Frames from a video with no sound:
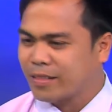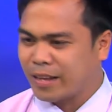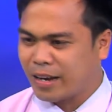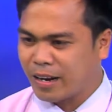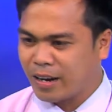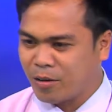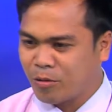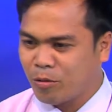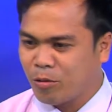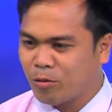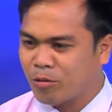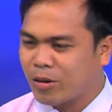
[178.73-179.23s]

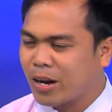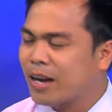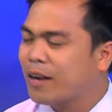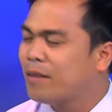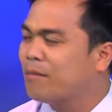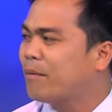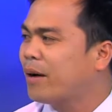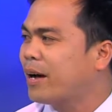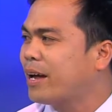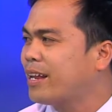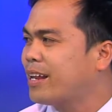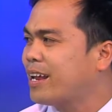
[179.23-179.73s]
dagko
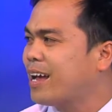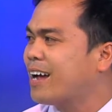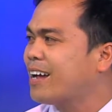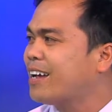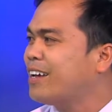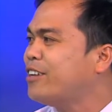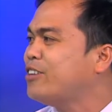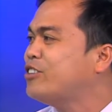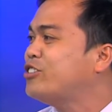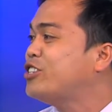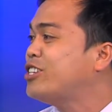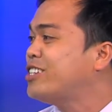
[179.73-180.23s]
gagmay,
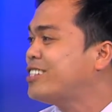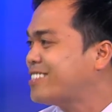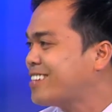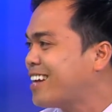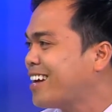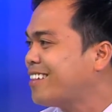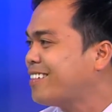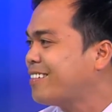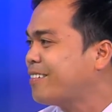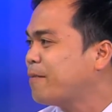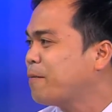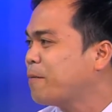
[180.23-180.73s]
naagyo
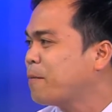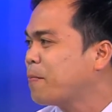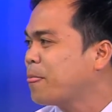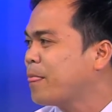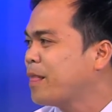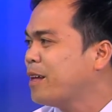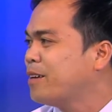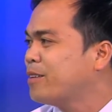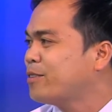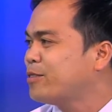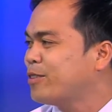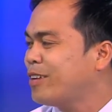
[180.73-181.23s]
gisat.
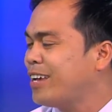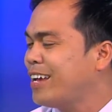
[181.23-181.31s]
So, so